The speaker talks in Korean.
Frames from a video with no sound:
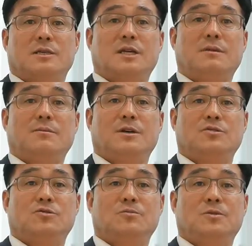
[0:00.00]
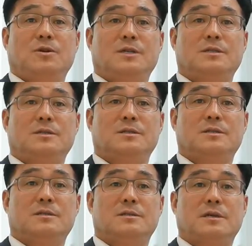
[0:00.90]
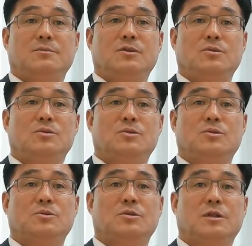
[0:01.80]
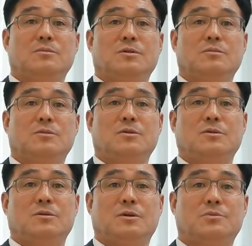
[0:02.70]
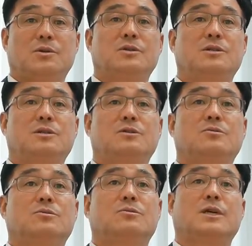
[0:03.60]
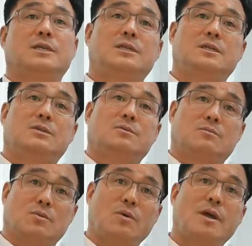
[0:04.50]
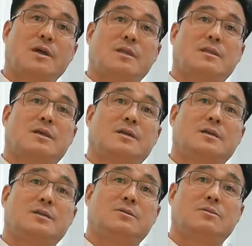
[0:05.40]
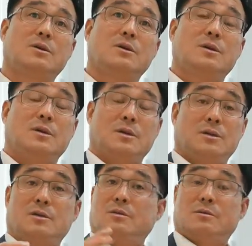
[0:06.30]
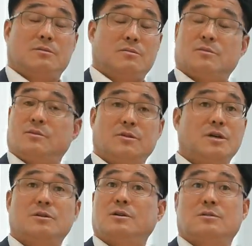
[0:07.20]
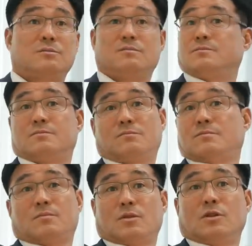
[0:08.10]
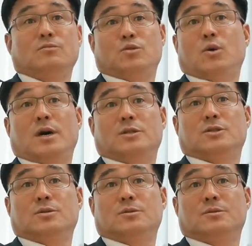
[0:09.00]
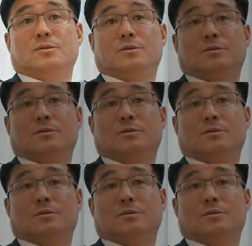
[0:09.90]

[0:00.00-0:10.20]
사이클이 짧아가지고 뭐한 3년 5년 정도 되면 뭐 업솔리 시키고 또 다시 또 해야 된다는 이런 그러니까 그게 너무 좋아하죠.